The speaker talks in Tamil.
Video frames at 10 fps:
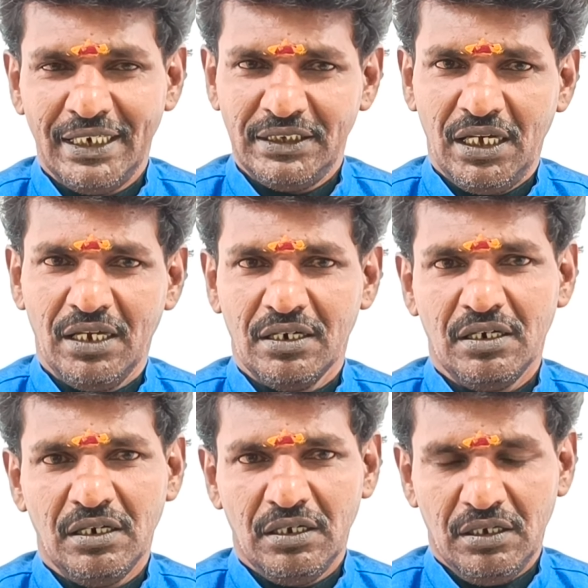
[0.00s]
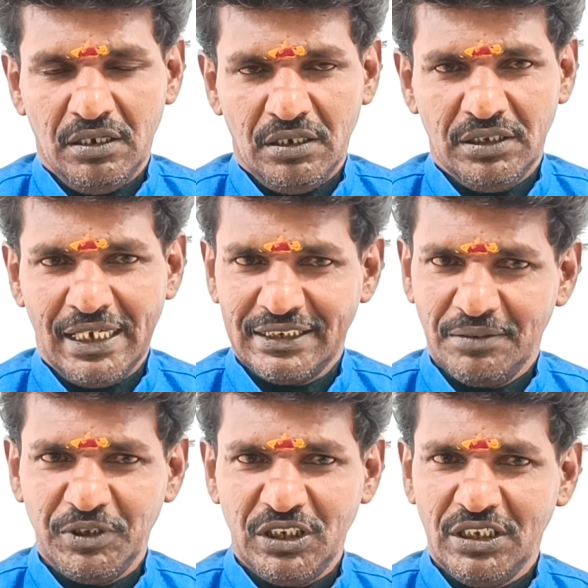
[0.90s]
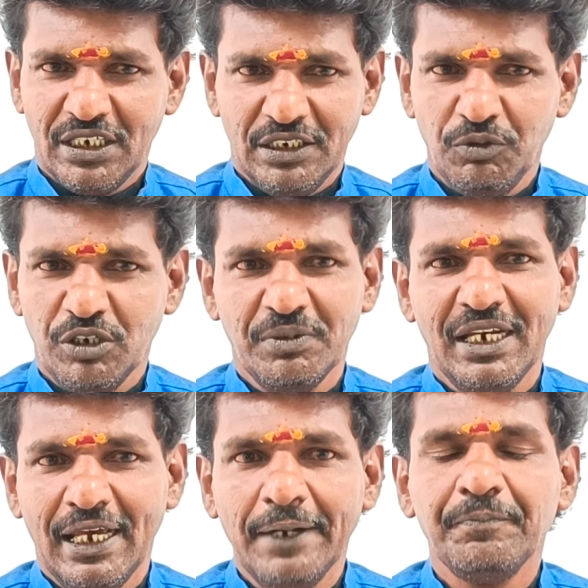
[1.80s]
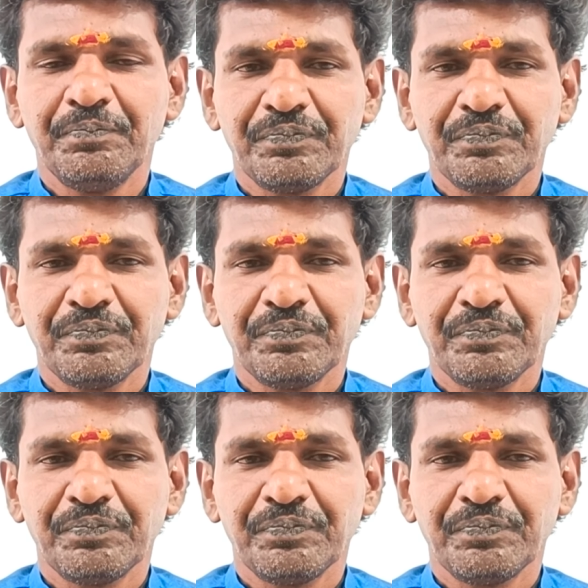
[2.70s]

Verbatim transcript: சரி சார் இந்த அஷ்டமி திதியை கண்டுபிடிக்க முடியல